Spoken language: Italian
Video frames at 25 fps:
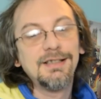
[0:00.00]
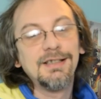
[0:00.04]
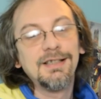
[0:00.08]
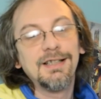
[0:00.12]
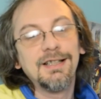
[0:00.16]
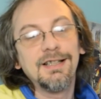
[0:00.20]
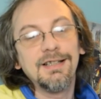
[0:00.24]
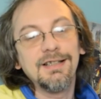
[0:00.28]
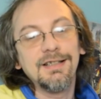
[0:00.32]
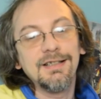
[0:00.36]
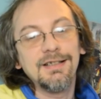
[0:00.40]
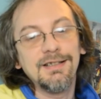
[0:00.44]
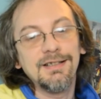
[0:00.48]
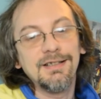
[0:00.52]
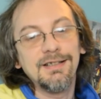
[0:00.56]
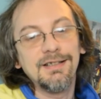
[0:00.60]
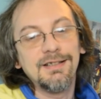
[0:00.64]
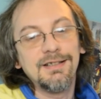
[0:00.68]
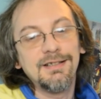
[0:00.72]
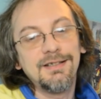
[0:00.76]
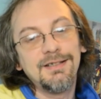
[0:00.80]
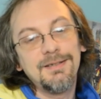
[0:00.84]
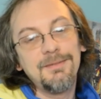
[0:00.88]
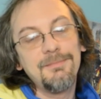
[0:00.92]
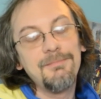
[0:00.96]

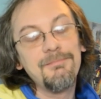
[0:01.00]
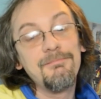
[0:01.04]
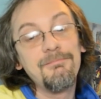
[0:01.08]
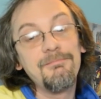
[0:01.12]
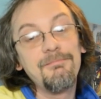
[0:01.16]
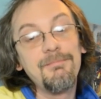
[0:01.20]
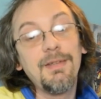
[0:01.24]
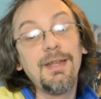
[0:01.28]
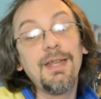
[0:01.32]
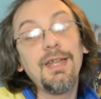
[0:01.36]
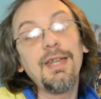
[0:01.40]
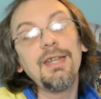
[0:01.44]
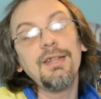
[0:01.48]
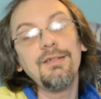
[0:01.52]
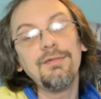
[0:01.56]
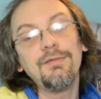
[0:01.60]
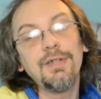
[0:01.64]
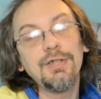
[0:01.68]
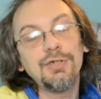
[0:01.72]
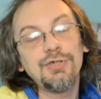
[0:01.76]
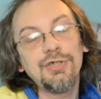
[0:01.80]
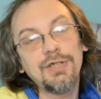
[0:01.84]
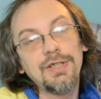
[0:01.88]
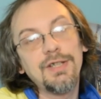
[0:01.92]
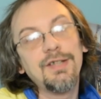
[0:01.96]
eh, e
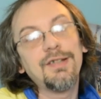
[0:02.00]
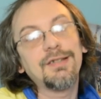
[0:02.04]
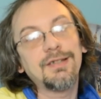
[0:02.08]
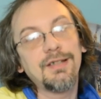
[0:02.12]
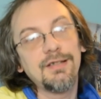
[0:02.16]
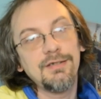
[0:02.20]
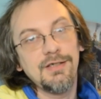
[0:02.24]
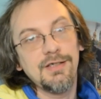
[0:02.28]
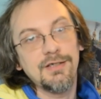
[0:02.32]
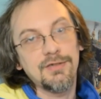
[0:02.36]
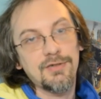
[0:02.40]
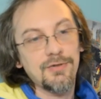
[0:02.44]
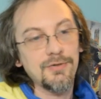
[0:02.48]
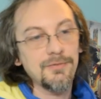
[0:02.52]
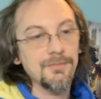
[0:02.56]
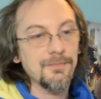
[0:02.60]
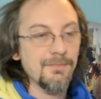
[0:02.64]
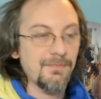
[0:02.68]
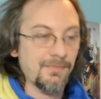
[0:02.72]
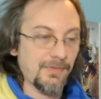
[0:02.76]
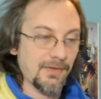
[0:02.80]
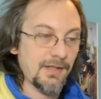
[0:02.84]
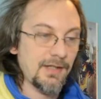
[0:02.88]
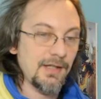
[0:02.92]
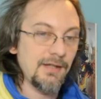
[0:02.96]
invece chi sta
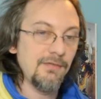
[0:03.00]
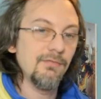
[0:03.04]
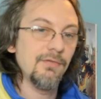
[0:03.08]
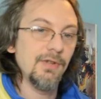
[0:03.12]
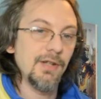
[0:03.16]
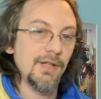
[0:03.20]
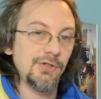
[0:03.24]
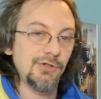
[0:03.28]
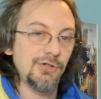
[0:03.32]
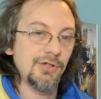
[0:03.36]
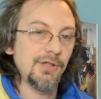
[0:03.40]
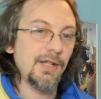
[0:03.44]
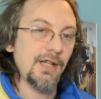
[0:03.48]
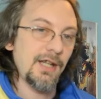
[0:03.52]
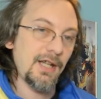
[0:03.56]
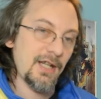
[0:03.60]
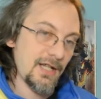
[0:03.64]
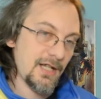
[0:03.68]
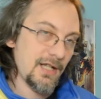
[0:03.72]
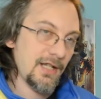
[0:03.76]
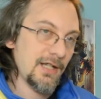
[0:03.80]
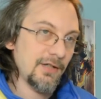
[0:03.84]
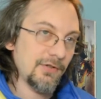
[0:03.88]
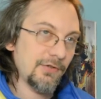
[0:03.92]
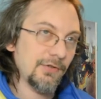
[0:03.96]
dietro, che
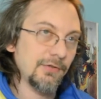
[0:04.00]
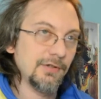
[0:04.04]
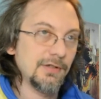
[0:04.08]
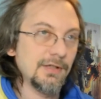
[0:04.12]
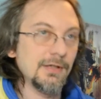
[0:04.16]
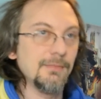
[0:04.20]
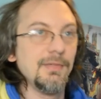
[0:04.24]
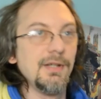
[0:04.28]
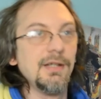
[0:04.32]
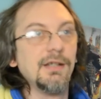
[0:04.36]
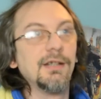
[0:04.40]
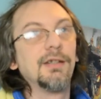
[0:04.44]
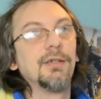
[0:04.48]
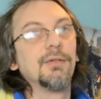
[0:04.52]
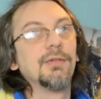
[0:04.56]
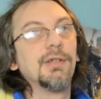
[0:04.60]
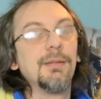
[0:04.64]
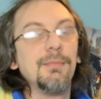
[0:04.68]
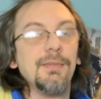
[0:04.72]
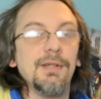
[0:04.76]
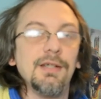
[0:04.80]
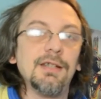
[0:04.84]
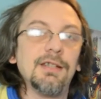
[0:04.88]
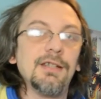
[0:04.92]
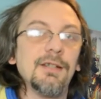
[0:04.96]
invece è solitamente una
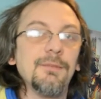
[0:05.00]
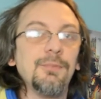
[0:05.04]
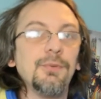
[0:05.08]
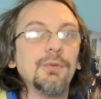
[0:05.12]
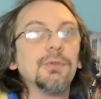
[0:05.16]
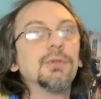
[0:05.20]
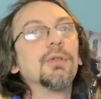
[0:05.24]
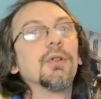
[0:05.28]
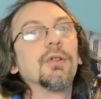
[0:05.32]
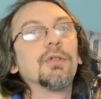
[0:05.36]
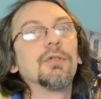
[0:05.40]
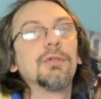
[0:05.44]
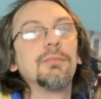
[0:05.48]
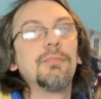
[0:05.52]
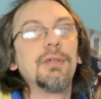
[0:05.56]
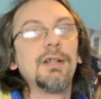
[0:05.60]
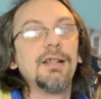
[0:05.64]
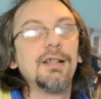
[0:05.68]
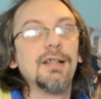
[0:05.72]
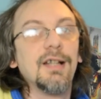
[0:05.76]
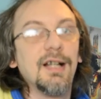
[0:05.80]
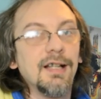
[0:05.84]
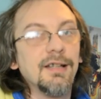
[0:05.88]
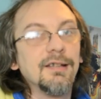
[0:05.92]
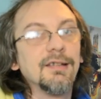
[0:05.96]
mente piuttosto
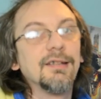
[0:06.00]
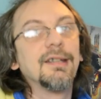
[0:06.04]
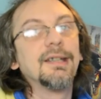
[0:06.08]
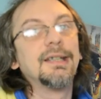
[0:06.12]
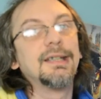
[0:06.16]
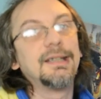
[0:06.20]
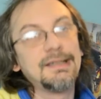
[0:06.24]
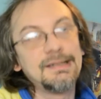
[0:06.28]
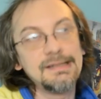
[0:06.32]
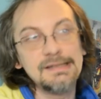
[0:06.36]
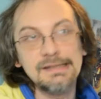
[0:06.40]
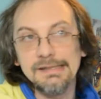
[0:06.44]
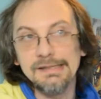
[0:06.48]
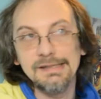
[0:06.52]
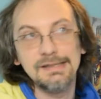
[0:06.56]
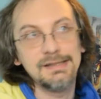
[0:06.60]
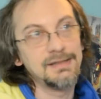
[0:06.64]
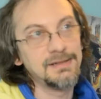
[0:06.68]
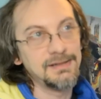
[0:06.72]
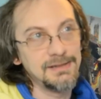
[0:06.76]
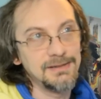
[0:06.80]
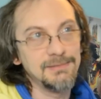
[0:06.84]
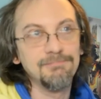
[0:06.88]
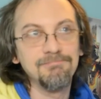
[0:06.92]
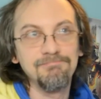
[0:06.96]

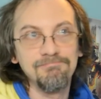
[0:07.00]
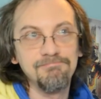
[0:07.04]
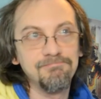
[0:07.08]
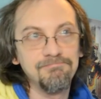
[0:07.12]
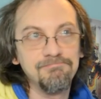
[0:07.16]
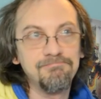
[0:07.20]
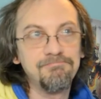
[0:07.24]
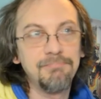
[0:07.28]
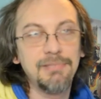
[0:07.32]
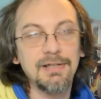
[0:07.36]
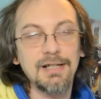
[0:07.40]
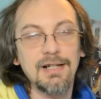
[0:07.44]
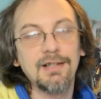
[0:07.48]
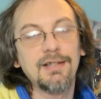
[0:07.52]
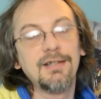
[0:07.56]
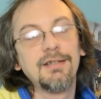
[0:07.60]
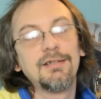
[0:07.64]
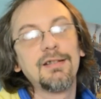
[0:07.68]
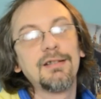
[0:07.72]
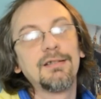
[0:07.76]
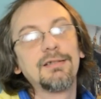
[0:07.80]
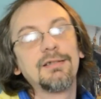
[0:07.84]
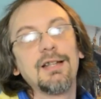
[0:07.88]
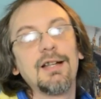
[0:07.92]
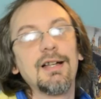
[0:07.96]
brillante per
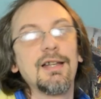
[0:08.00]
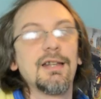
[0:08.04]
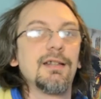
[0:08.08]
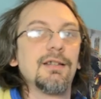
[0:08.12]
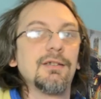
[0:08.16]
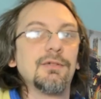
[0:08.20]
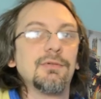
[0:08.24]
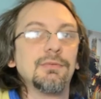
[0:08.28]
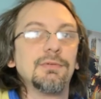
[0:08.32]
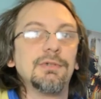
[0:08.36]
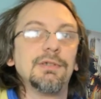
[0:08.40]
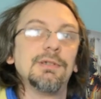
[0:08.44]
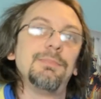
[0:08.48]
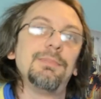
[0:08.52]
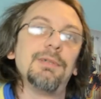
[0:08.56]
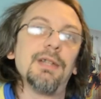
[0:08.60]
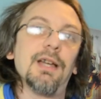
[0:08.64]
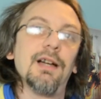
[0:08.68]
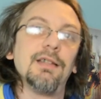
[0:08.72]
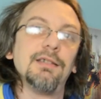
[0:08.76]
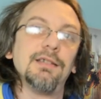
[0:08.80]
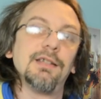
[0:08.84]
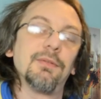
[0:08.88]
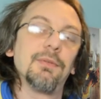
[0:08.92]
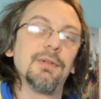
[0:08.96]
architettare tutti i
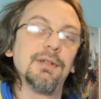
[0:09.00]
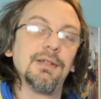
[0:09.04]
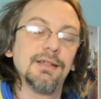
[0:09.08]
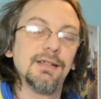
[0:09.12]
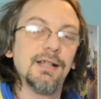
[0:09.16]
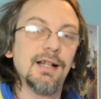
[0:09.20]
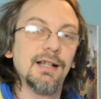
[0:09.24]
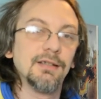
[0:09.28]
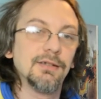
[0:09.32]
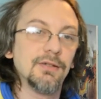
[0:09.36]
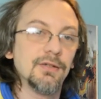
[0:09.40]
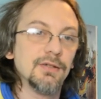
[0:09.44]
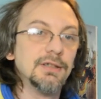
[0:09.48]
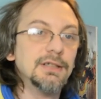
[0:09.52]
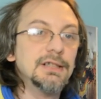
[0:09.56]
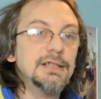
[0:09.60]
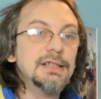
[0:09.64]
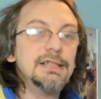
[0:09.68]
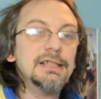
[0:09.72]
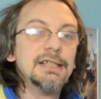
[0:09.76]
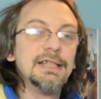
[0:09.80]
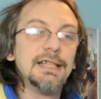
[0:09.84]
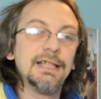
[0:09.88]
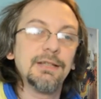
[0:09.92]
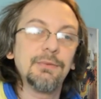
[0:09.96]
piani e quant'altro.
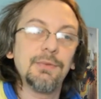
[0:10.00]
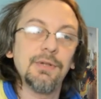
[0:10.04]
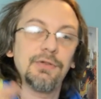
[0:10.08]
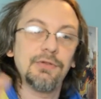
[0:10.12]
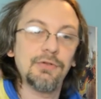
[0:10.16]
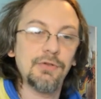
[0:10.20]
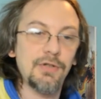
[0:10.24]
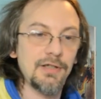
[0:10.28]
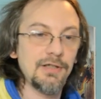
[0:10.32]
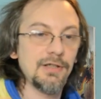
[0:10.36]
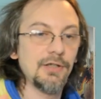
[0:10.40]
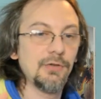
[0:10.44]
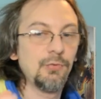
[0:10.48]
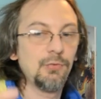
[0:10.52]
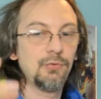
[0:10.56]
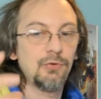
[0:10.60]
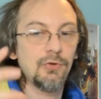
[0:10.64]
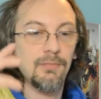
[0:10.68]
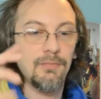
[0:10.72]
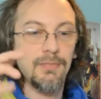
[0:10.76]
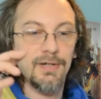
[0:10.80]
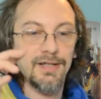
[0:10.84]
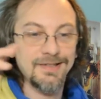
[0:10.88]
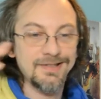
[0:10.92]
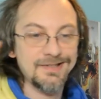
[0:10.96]
E questo rende tutto
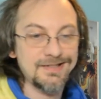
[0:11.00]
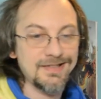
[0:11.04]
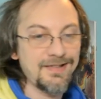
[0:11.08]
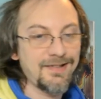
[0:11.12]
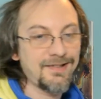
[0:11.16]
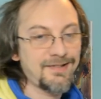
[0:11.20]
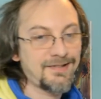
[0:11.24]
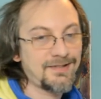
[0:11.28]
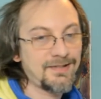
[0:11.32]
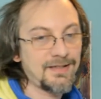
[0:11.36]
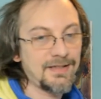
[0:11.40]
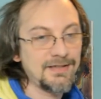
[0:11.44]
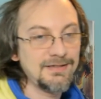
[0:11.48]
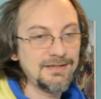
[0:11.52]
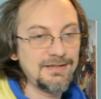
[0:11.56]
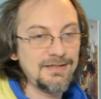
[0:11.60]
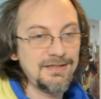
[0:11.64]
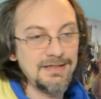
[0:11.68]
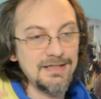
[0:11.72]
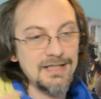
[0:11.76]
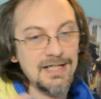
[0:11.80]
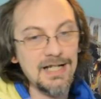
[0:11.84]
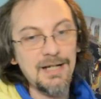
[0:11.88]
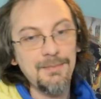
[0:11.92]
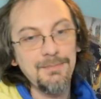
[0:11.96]
abbastanza
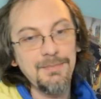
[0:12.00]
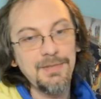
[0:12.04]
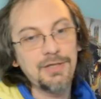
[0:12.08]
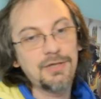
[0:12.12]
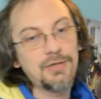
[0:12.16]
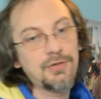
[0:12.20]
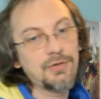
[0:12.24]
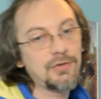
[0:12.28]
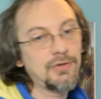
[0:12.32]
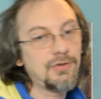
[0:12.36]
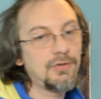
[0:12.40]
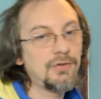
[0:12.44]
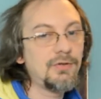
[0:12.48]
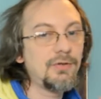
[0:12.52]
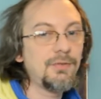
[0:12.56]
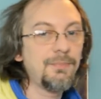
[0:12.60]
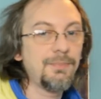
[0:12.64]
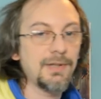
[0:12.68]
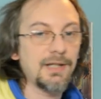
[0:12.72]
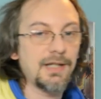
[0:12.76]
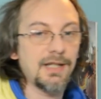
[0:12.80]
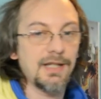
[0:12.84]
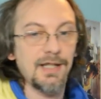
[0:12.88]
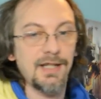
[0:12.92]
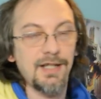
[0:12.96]
dinamico
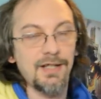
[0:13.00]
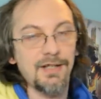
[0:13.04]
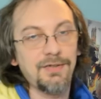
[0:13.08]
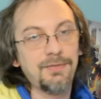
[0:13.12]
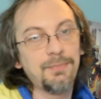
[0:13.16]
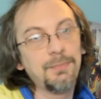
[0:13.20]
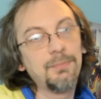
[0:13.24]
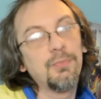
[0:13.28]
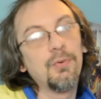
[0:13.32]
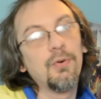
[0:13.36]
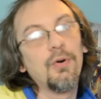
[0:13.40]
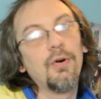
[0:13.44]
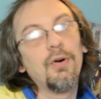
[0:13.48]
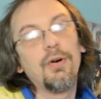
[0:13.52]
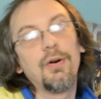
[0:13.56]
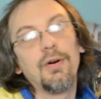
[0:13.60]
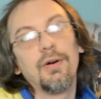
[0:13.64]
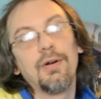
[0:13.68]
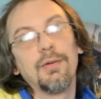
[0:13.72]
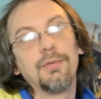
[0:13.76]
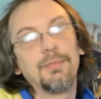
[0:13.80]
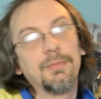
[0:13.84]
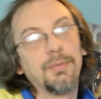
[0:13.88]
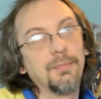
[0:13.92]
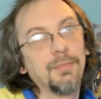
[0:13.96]
perché si
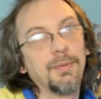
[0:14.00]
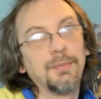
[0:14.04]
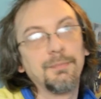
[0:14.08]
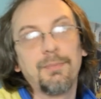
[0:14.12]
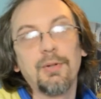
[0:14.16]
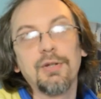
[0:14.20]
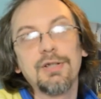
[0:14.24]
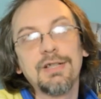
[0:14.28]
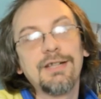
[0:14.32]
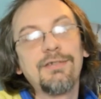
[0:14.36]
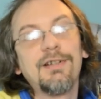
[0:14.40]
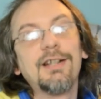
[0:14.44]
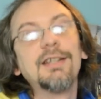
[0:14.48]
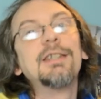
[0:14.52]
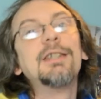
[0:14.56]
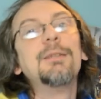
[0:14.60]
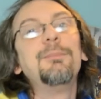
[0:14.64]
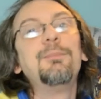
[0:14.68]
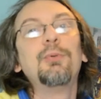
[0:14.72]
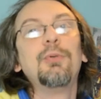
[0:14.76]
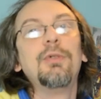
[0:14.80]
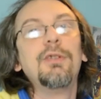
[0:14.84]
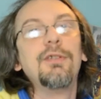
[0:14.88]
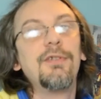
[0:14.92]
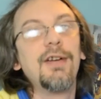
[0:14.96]
può, porta avanti
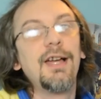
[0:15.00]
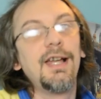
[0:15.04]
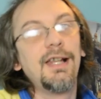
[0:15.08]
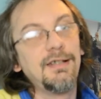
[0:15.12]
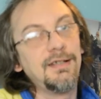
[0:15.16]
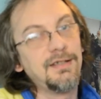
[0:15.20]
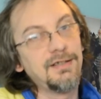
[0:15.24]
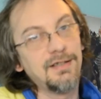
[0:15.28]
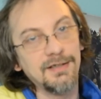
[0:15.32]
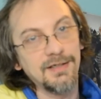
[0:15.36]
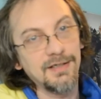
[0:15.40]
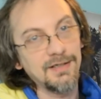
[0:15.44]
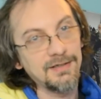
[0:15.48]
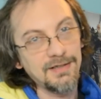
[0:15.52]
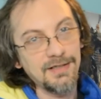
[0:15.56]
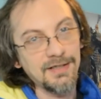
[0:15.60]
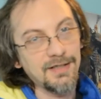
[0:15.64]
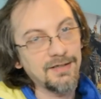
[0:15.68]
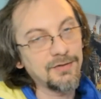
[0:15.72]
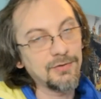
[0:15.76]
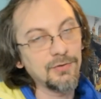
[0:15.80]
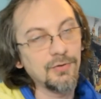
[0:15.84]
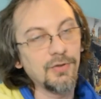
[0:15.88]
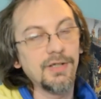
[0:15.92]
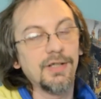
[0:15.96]
più livelli della, della
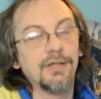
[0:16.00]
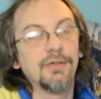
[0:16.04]
storia